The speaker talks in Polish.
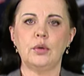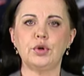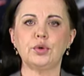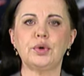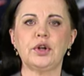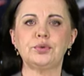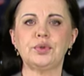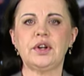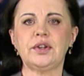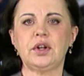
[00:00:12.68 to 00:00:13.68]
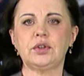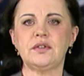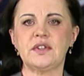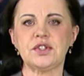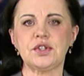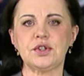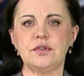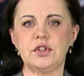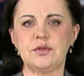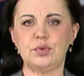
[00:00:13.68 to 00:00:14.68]
Prokuratura Rejonowa
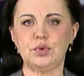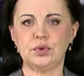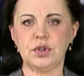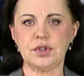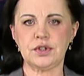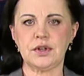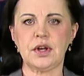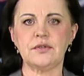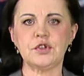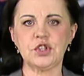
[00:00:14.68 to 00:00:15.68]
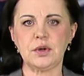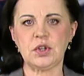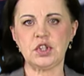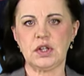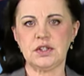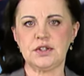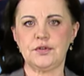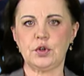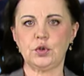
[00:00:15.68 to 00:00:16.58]
Sosnowiec Północ wszczęła śledztwo,